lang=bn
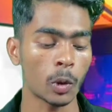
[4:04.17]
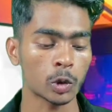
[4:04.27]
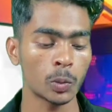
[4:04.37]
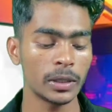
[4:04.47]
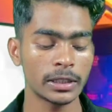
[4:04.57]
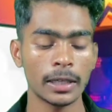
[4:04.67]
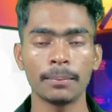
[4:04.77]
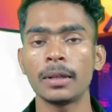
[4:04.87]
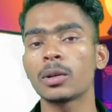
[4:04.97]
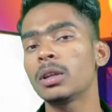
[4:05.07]
কত মিনিট গেম
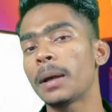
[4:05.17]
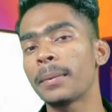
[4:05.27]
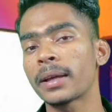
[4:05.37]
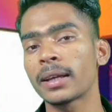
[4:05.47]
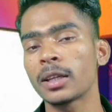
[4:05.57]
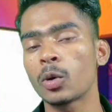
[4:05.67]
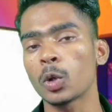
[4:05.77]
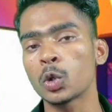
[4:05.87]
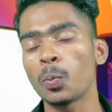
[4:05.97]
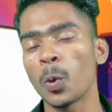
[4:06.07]
প্লে করলে আপনাকে এখানে
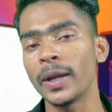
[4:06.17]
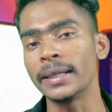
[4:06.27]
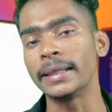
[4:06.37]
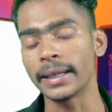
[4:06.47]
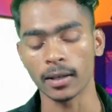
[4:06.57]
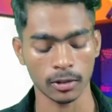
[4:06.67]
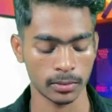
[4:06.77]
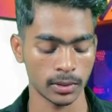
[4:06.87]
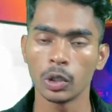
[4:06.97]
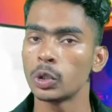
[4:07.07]
কত পয়েন্ট দেওয়া হবে